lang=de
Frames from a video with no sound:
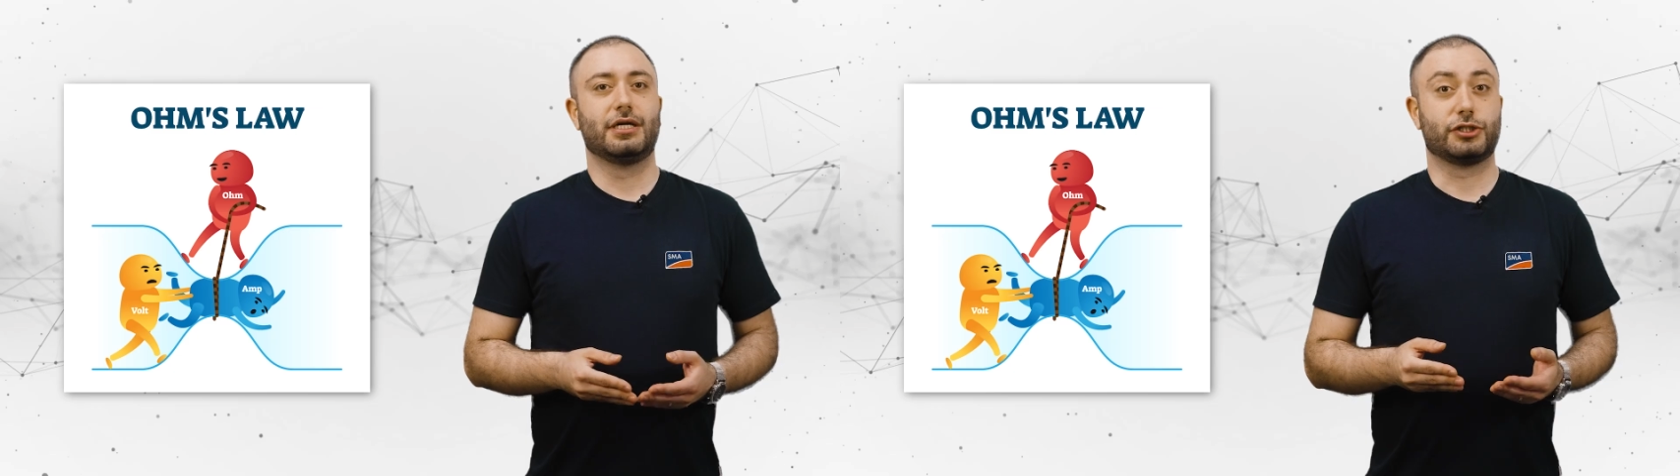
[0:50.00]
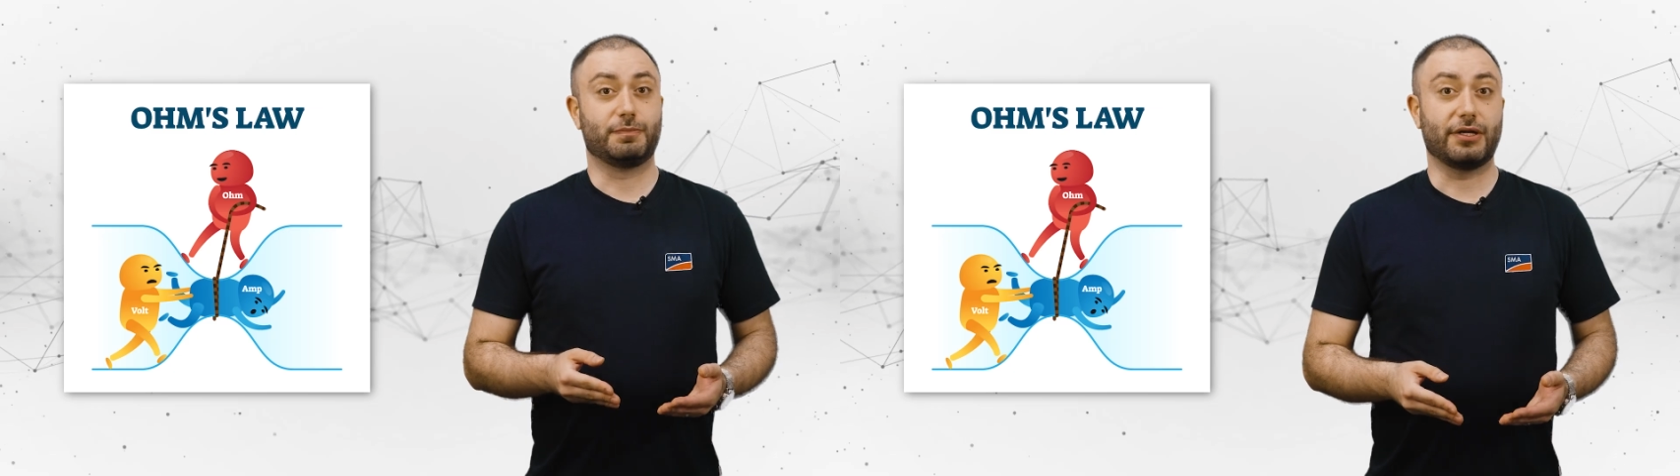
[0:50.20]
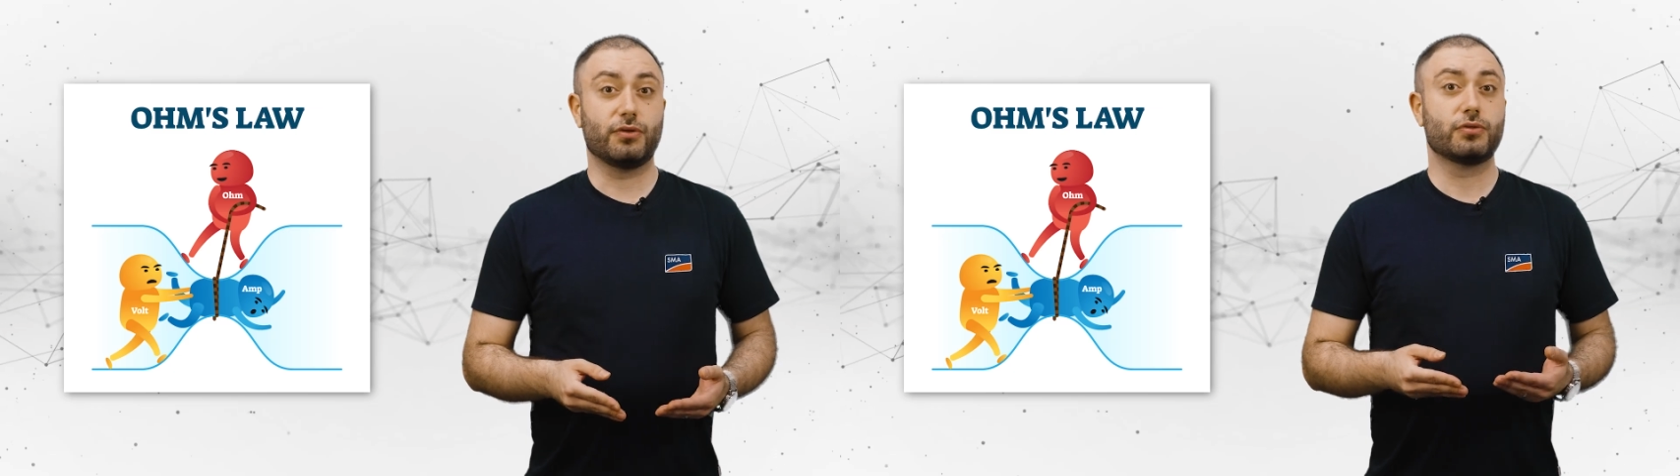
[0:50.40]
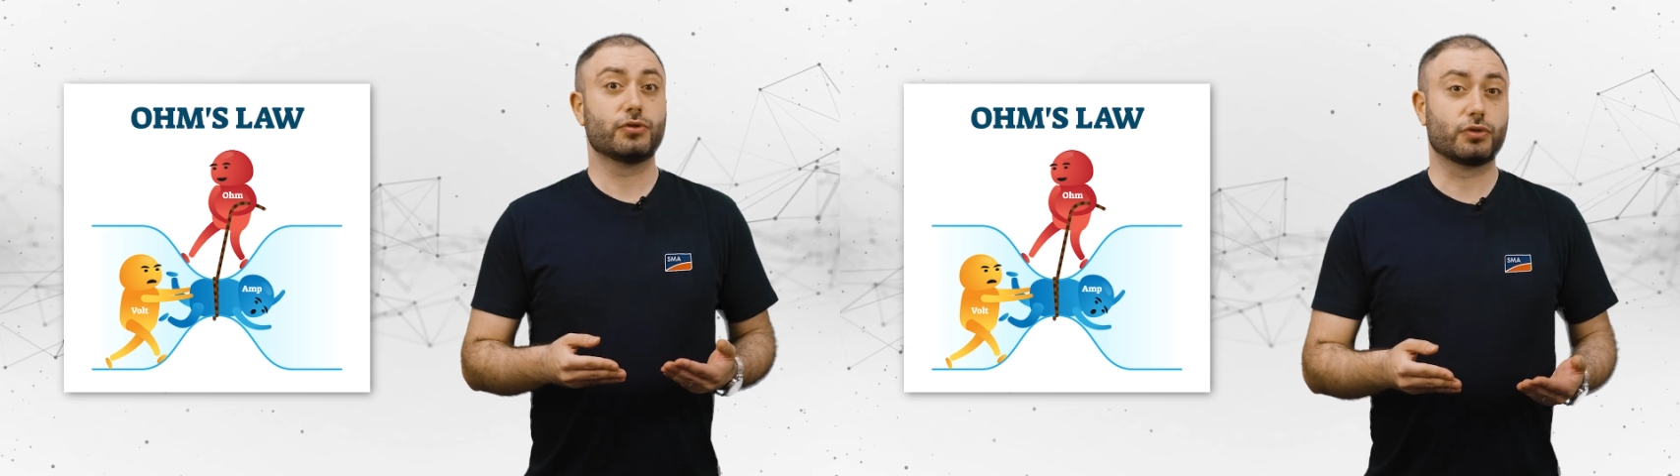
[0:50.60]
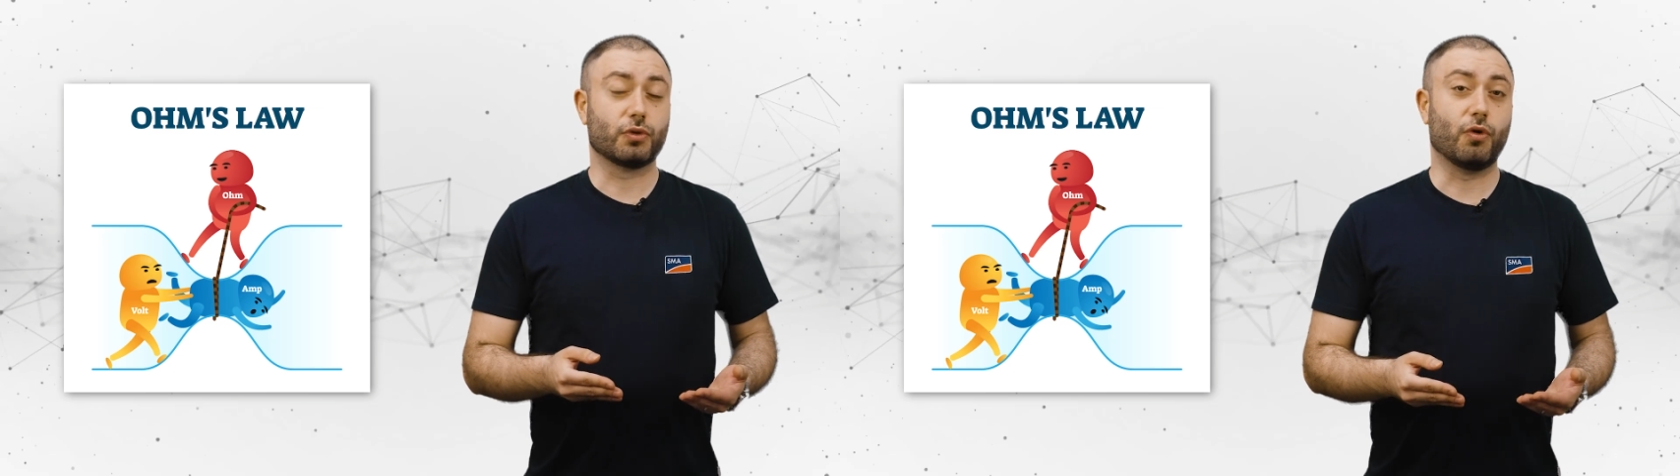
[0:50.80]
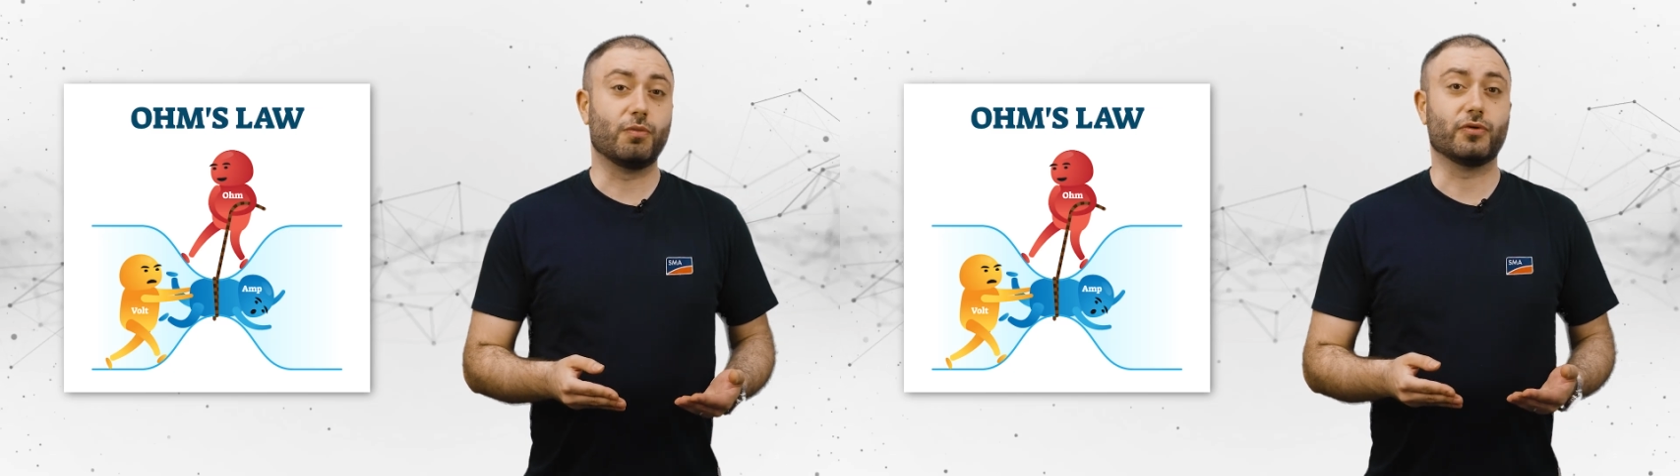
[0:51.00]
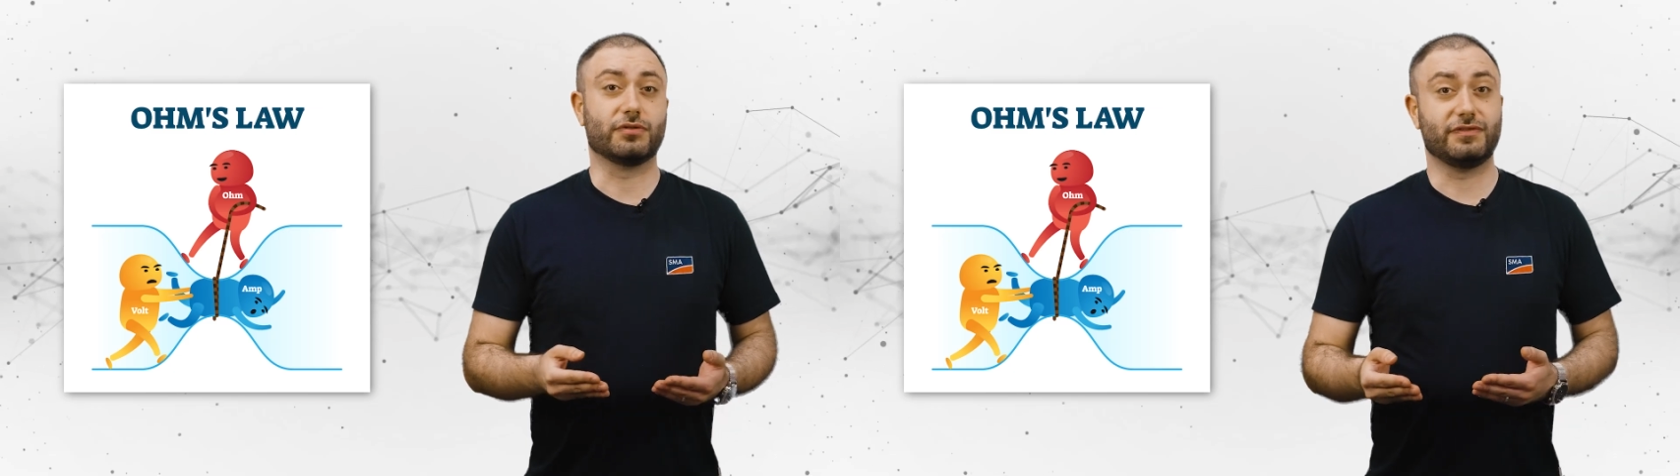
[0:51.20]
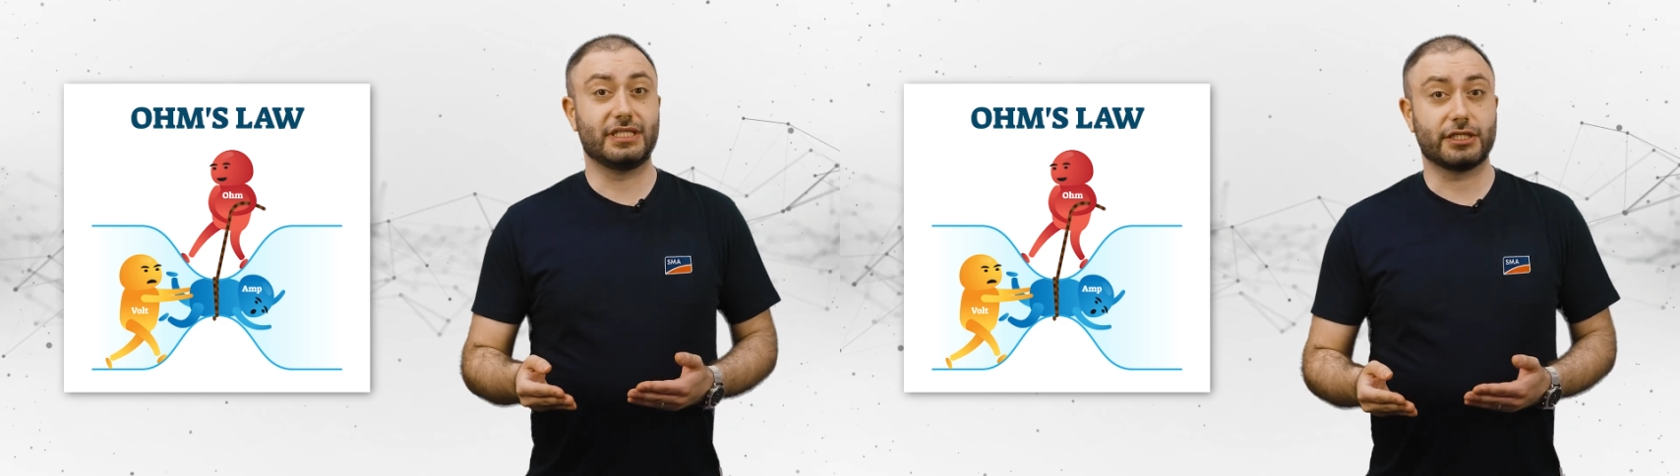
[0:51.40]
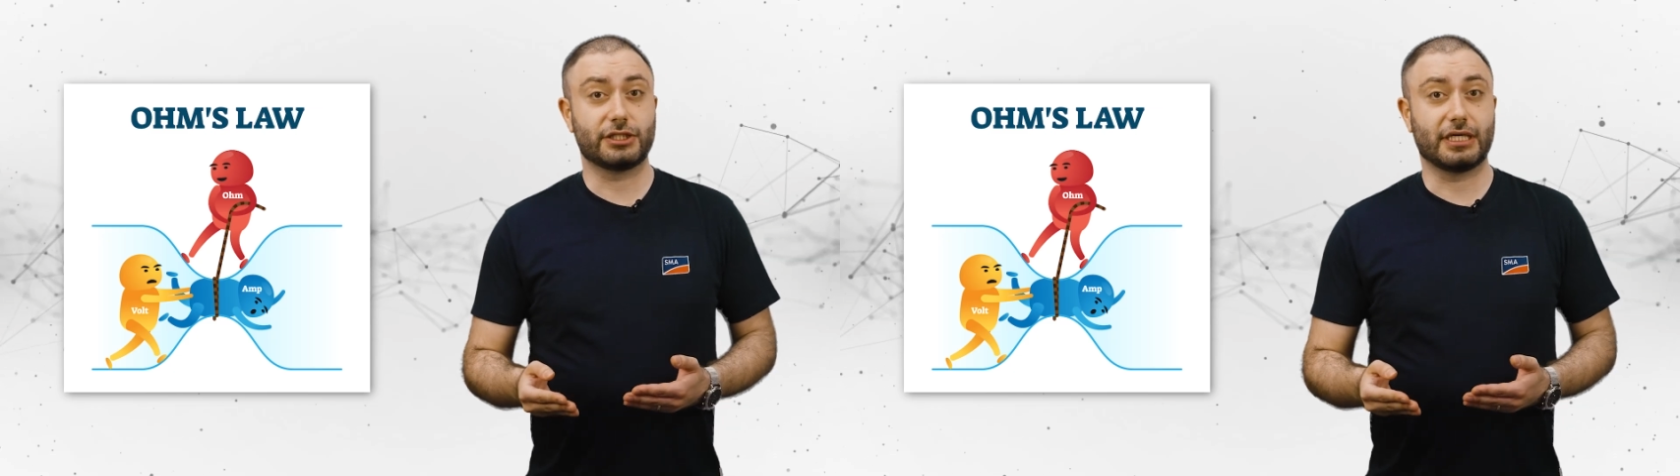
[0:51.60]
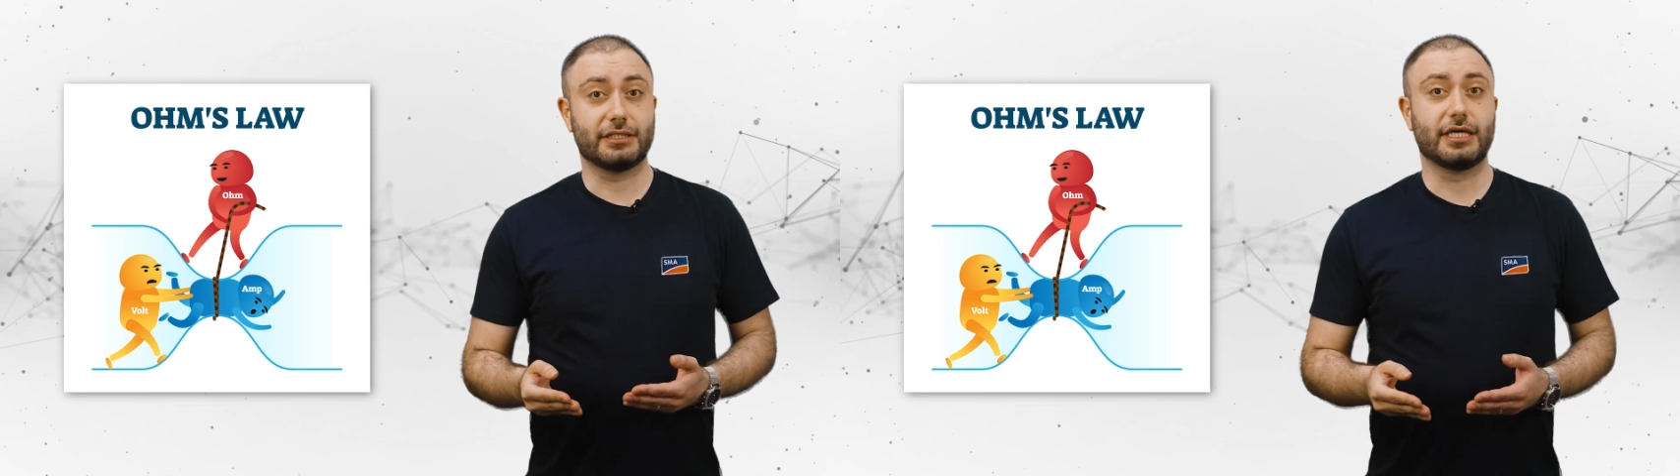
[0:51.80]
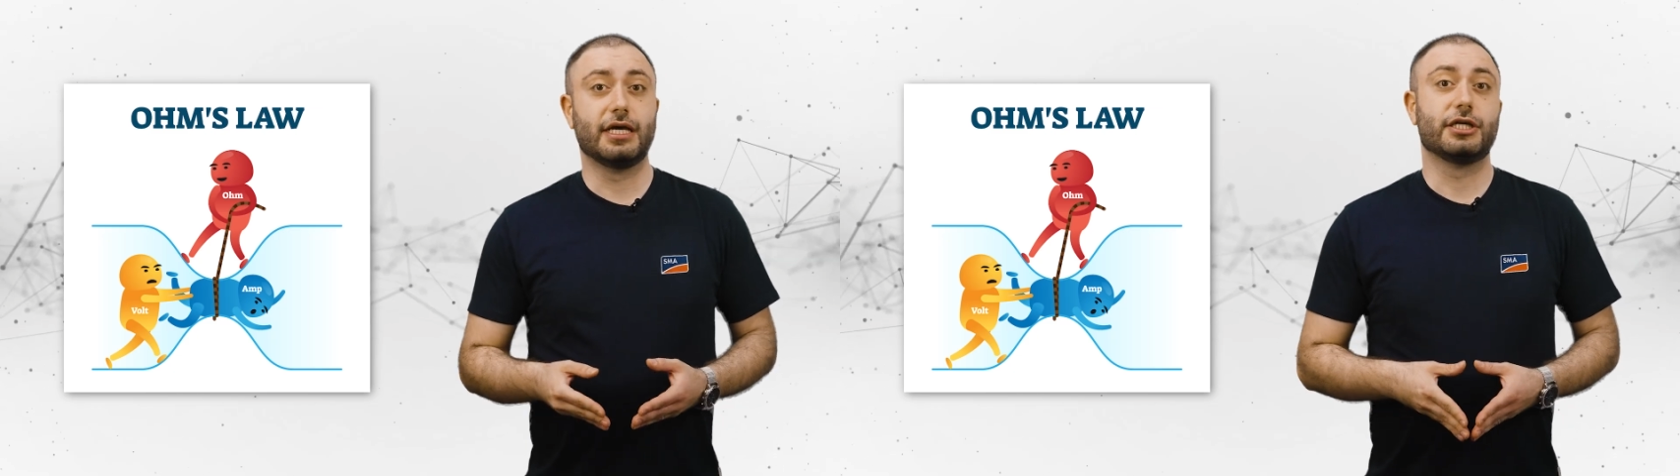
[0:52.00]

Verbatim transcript: Spannung, Strom und Widerstand